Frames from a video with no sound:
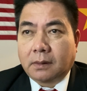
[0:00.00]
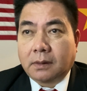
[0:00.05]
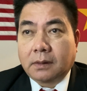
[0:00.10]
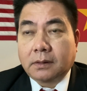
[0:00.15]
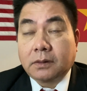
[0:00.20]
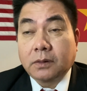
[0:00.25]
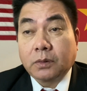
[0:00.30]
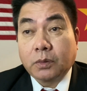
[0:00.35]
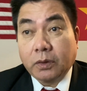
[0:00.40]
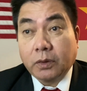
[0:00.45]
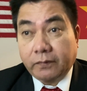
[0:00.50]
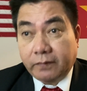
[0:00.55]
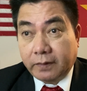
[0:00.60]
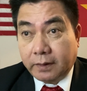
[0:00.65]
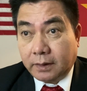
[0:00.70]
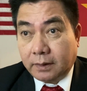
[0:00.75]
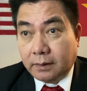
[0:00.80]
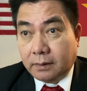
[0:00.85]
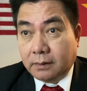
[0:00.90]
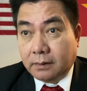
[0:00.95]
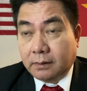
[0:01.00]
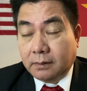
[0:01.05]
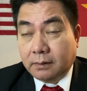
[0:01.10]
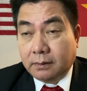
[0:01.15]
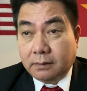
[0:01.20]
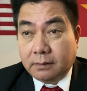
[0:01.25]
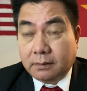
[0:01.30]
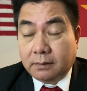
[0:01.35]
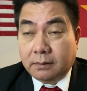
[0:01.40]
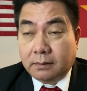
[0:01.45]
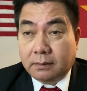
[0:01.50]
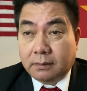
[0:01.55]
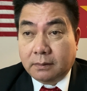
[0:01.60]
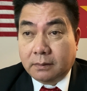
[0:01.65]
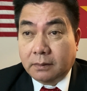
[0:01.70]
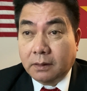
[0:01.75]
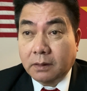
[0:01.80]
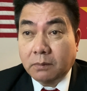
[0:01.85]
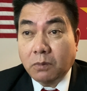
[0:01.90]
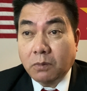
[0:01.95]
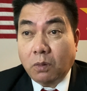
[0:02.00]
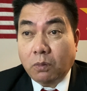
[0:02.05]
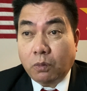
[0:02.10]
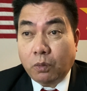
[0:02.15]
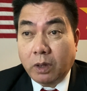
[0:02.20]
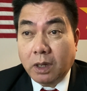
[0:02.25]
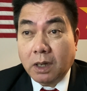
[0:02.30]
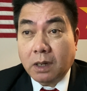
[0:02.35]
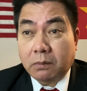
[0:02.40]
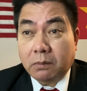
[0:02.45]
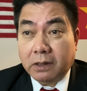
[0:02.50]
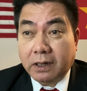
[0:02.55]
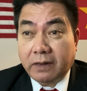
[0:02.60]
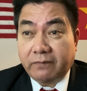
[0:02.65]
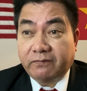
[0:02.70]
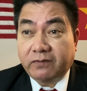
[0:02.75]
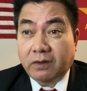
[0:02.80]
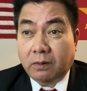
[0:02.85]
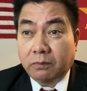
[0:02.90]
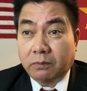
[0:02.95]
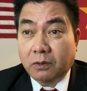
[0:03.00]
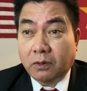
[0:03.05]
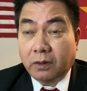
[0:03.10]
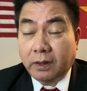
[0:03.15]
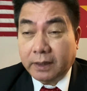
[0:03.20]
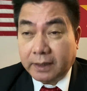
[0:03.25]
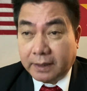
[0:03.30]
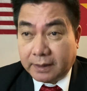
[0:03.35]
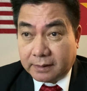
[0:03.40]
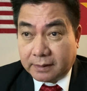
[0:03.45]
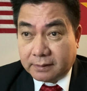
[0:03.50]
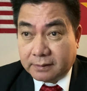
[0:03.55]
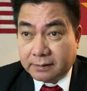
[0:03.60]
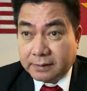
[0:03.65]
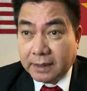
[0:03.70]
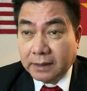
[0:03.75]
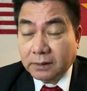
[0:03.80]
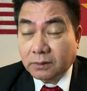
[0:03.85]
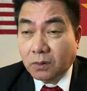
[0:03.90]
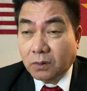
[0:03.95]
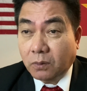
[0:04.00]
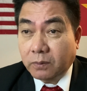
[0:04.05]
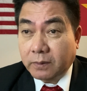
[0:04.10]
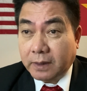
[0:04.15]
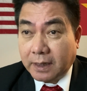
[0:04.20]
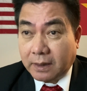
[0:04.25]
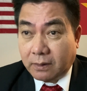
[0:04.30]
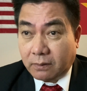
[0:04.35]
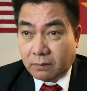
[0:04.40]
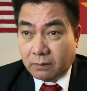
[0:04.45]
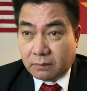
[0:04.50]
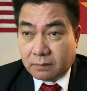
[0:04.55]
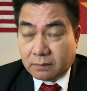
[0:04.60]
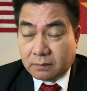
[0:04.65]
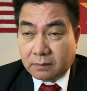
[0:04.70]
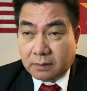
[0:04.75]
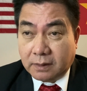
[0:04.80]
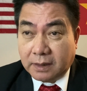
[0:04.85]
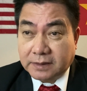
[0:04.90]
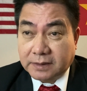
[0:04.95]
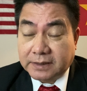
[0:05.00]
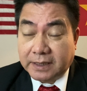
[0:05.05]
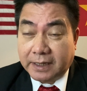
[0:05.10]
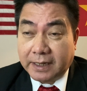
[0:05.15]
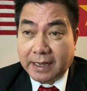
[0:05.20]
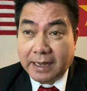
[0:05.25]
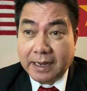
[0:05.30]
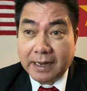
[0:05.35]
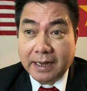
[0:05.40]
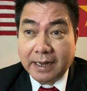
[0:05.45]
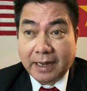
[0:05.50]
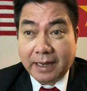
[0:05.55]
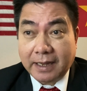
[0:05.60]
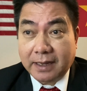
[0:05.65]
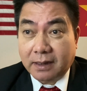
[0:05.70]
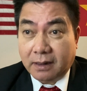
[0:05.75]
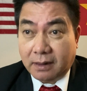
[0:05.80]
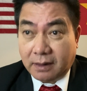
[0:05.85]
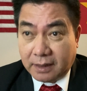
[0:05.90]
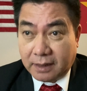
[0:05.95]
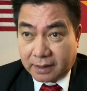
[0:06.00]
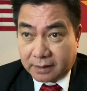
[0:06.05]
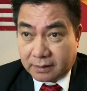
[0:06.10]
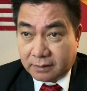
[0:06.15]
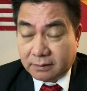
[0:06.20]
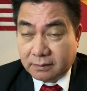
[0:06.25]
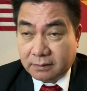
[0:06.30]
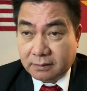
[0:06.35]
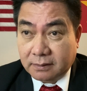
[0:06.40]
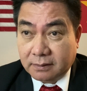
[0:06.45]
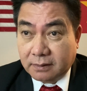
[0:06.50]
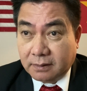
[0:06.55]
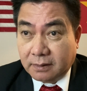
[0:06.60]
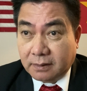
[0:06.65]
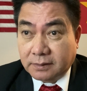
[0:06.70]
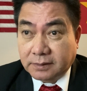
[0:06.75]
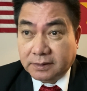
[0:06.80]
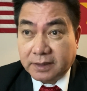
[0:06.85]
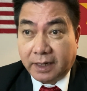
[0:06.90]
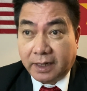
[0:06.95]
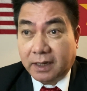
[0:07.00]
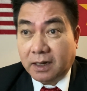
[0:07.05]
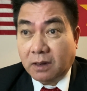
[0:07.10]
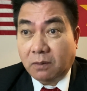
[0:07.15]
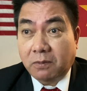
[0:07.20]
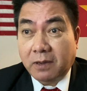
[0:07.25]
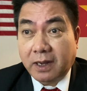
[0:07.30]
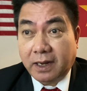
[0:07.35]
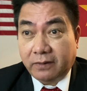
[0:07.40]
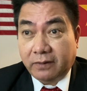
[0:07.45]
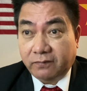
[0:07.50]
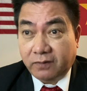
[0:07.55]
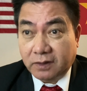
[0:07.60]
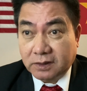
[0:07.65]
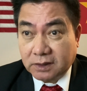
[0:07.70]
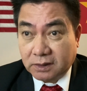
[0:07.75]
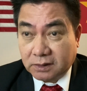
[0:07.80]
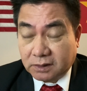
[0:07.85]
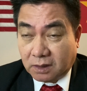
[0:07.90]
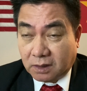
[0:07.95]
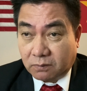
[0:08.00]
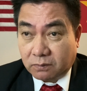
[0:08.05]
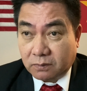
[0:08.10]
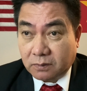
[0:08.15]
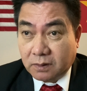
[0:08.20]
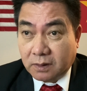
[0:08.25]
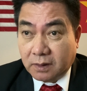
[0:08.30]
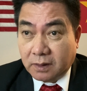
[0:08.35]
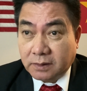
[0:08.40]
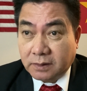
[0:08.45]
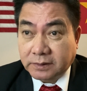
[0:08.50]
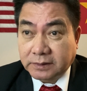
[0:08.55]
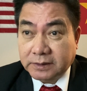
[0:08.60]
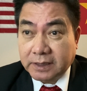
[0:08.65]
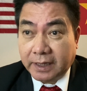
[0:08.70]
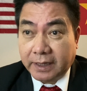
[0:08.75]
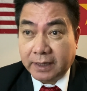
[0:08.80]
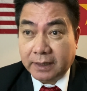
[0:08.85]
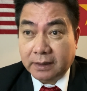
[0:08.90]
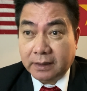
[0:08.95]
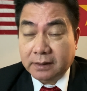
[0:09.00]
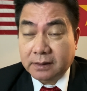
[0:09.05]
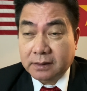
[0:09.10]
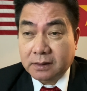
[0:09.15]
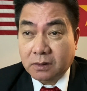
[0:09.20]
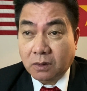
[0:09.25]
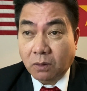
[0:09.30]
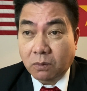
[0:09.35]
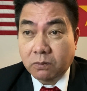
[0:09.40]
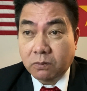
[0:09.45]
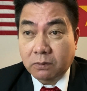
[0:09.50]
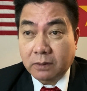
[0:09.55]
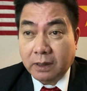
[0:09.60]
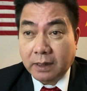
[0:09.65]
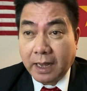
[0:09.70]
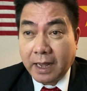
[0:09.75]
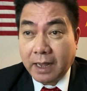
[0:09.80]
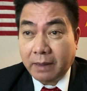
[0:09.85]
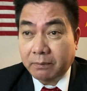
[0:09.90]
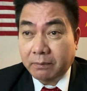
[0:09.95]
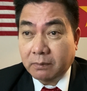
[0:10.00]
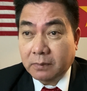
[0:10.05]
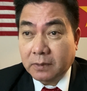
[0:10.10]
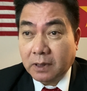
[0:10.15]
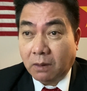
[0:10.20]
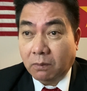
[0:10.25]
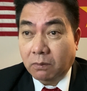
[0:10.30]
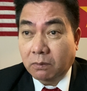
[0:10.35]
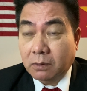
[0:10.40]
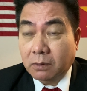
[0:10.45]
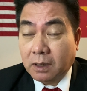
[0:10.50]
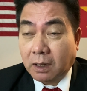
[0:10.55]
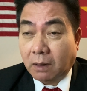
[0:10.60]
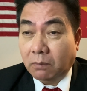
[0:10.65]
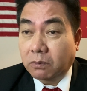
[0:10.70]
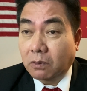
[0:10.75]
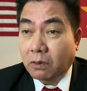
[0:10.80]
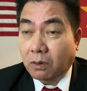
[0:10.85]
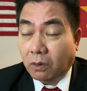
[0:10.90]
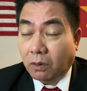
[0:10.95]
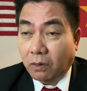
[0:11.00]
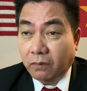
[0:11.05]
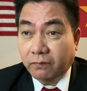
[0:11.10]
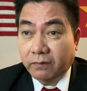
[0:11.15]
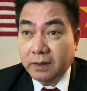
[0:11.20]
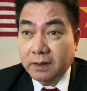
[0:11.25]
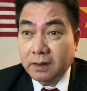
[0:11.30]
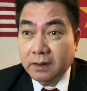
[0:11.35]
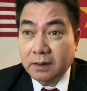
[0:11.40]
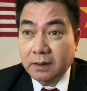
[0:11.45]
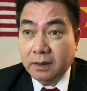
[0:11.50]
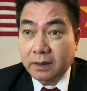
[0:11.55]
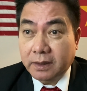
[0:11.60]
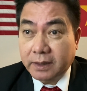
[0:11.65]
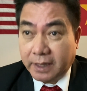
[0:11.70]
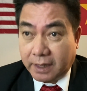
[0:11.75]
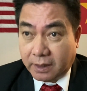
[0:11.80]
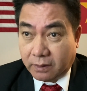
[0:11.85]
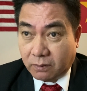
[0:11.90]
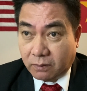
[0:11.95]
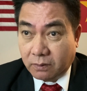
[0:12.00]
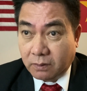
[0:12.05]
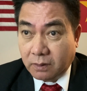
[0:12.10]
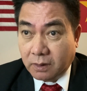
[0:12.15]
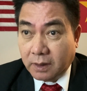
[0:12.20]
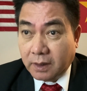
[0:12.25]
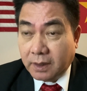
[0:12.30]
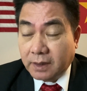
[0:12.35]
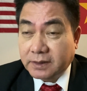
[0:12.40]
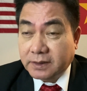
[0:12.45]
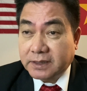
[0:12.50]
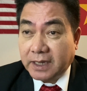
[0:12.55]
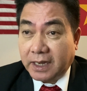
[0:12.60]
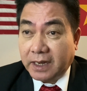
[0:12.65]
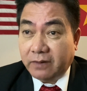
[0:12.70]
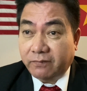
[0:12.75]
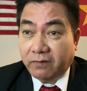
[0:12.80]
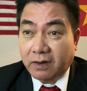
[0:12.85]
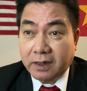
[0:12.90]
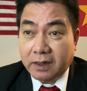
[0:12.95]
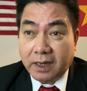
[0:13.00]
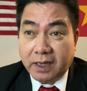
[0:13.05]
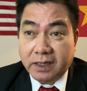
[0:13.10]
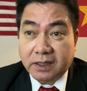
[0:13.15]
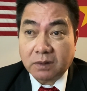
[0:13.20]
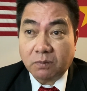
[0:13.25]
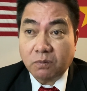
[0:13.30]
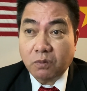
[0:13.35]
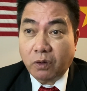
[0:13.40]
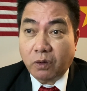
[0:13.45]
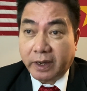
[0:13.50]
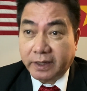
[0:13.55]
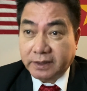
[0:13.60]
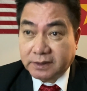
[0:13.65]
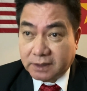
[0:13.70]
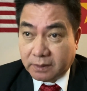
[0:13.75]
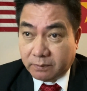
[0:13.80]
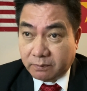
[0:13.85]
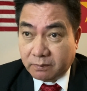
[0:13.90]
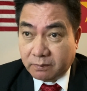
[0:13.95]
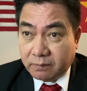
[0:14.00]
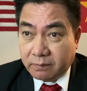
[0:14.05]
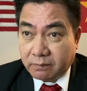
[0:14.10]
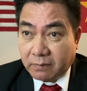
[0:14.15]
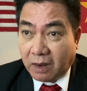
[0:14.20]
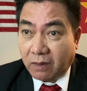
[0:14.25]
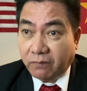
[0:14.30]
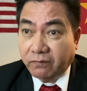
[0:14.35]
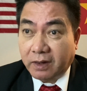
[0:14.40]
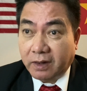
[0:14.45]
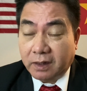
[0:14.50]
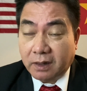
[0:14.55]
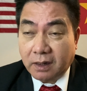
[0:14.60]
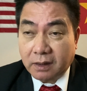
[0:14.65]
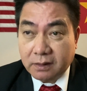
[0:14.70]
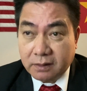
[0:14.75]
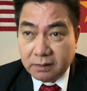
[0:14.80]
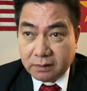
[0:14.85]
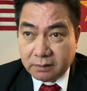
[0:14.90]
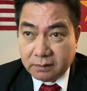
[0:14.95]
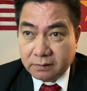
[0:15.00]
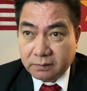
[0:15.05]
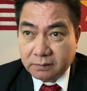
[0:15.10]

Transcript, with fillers: thưa quý vị Linh mục Nguyễn Ngọc Nam Phong nói rằng các tôn giáo là dạy ăn ngay ở lành, dạy đồng hành với dân tộc, dạy cùng kham động cộng khổ với những người nghèo, dạy vấn đề chống ngoại xâm, bảo vệ đất nước.